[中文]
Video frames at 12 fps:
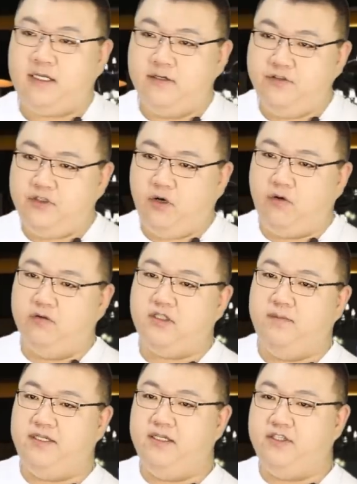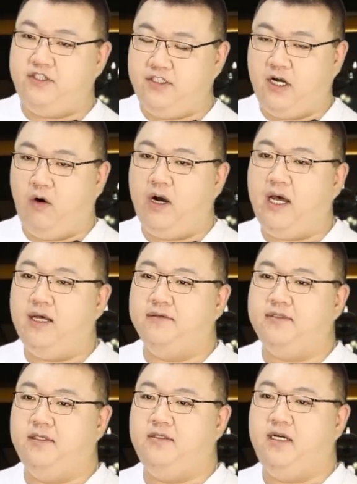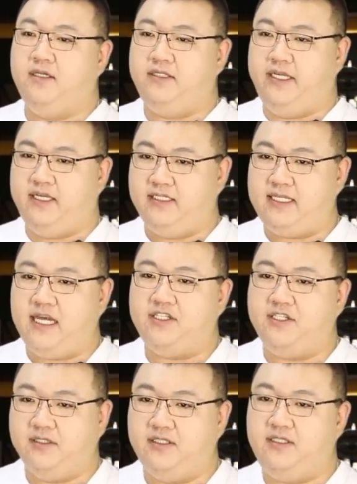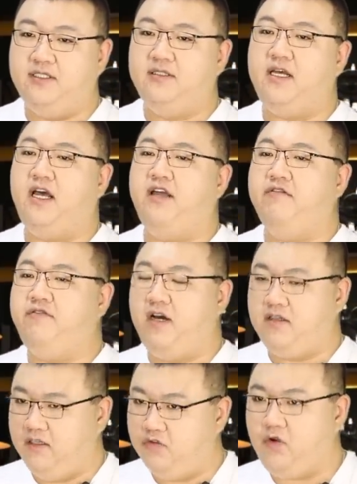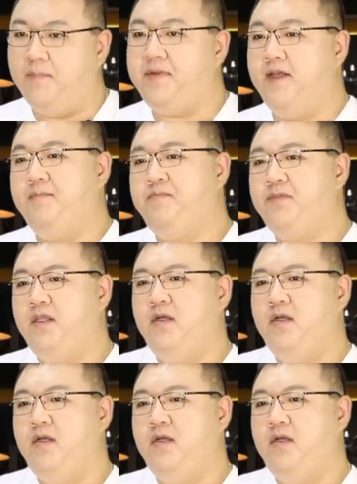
但就是这么一个小案子，让这个嘉庆的心态发生了转变。